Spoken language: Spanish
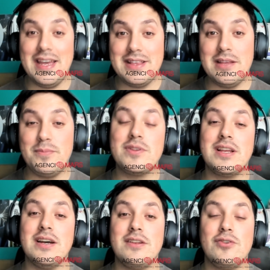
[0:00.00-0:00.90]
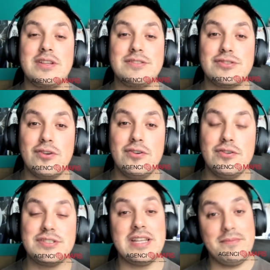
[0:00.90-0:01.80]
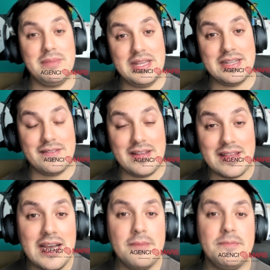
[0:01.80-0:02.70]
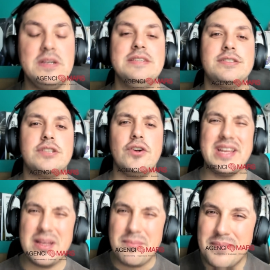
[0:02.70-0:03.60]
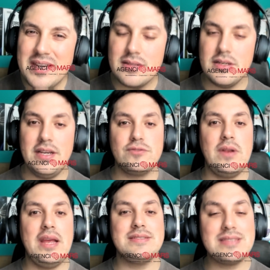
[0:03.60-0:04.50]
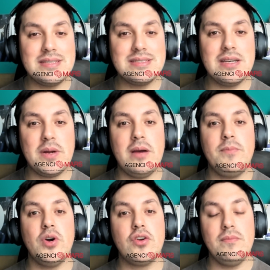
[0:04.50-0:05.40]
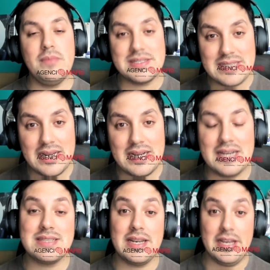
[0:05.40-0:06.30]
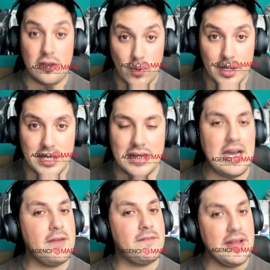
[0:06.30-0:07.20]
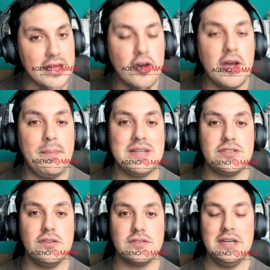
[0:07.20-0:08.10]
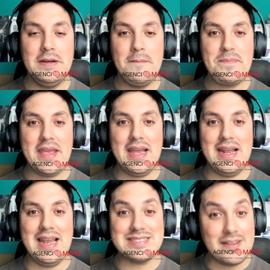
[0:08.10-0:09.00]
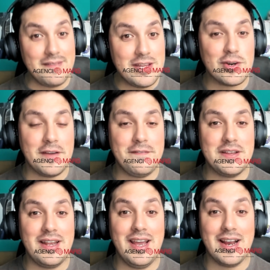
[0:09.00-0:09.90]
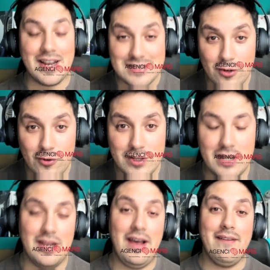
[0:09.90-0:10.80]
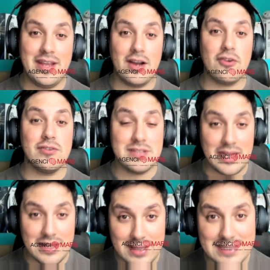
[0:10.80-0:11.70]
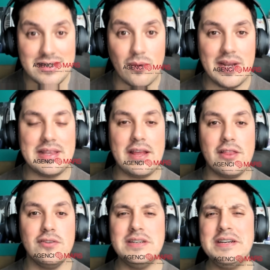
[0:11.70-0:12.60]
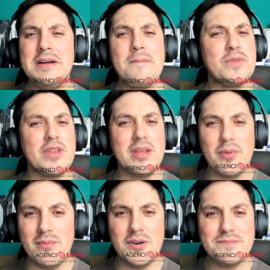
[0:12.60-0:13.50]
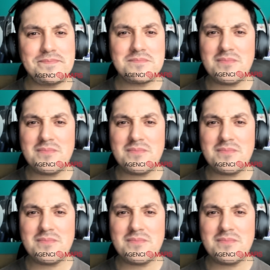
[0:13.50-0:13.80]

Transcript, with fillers: Este podcast no tan solo se transmite a través de live, sino que también es una instancia para poder conversar, hacer networking. Hay 22 espacios en la Sevistro Cafetería en Casa Condel, Avenida Condel 1342, donde podemos